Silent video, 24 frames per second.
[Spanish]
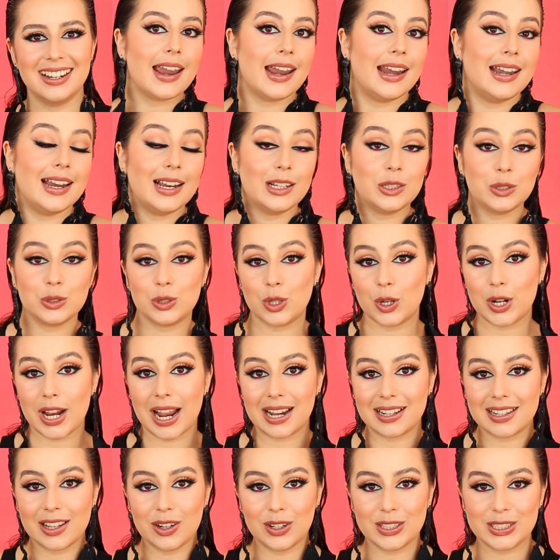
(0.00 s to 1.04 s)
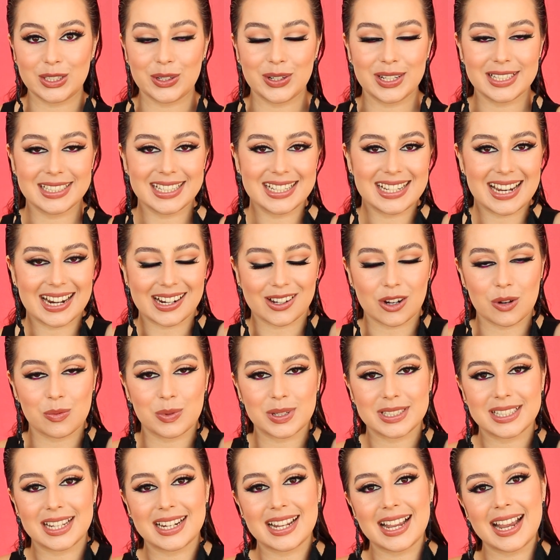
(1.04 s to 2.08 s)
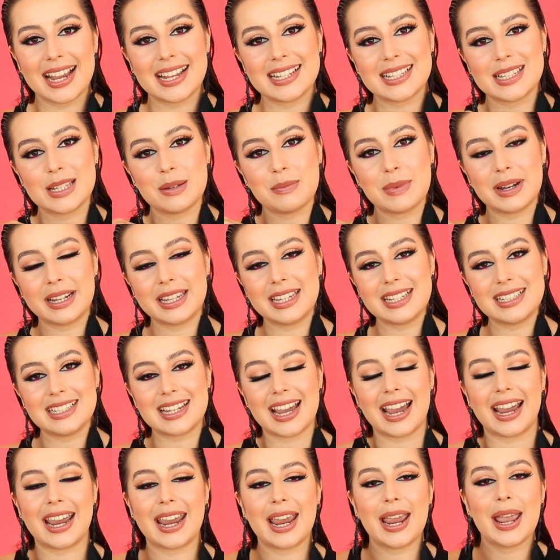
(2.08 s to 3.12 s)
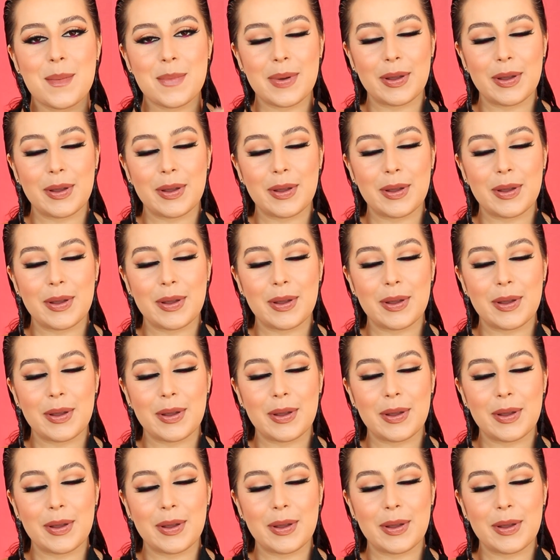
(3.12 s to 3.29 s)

En el tutorial de hoy te voy a enseñar cómo hacer este maquillaje,